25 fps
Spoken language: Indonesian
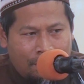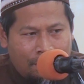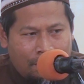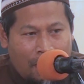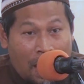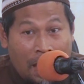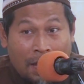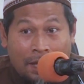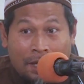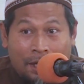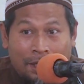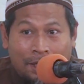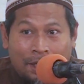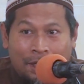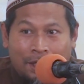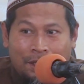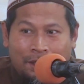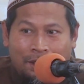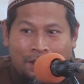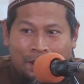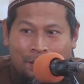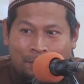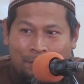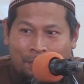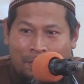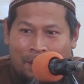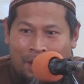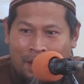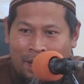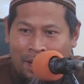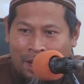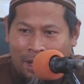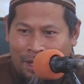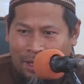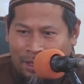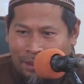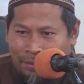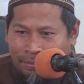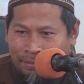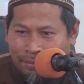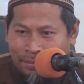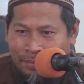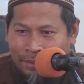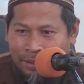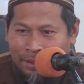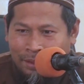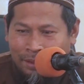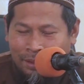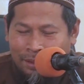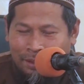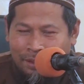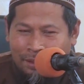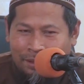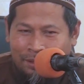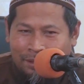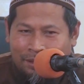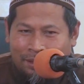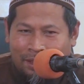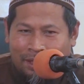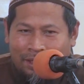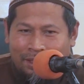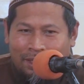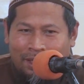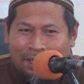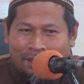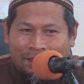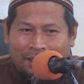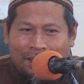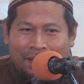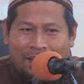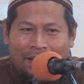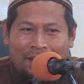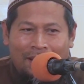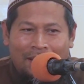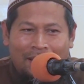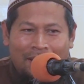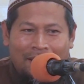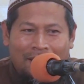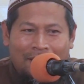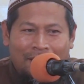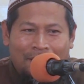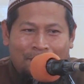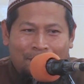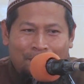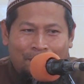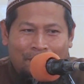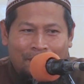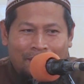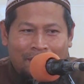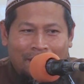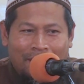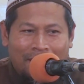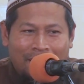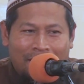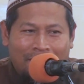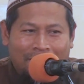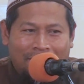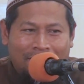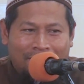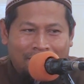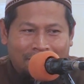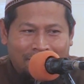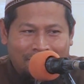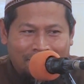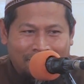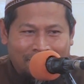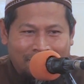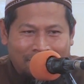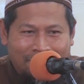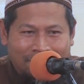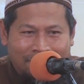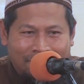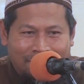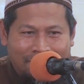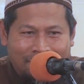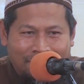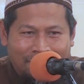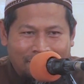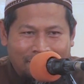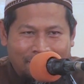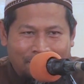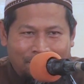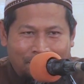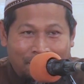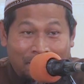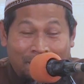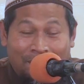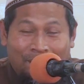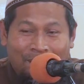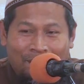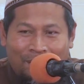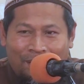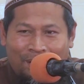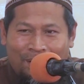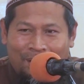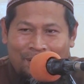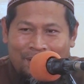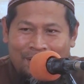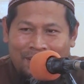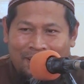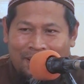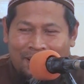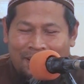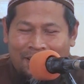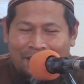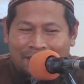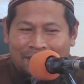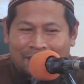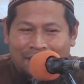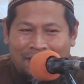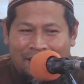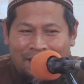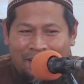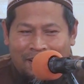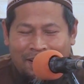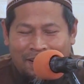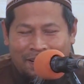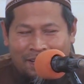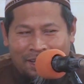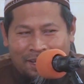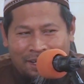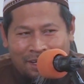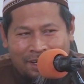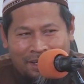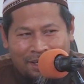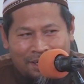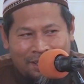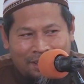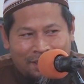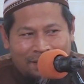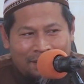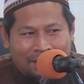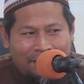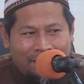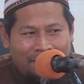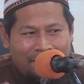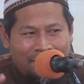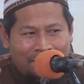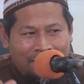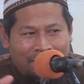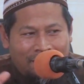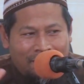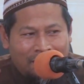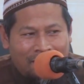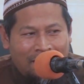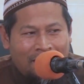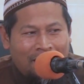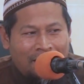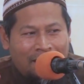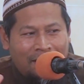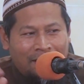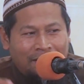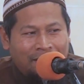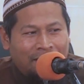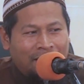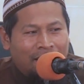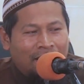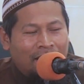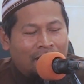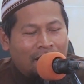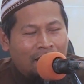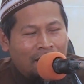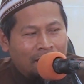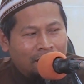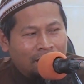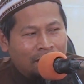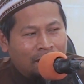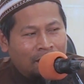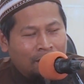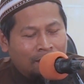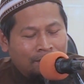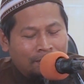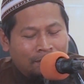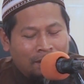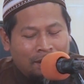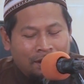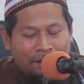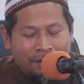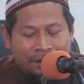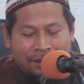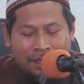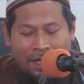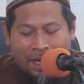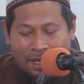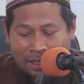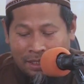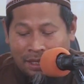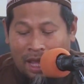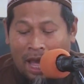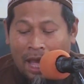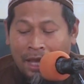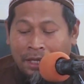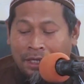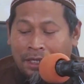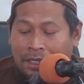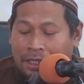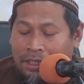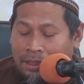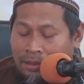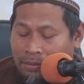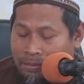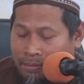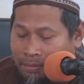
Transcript: akhirnya ditimbang ternyata berat bitokoh yang ada la ilaha illallahnya ah, ini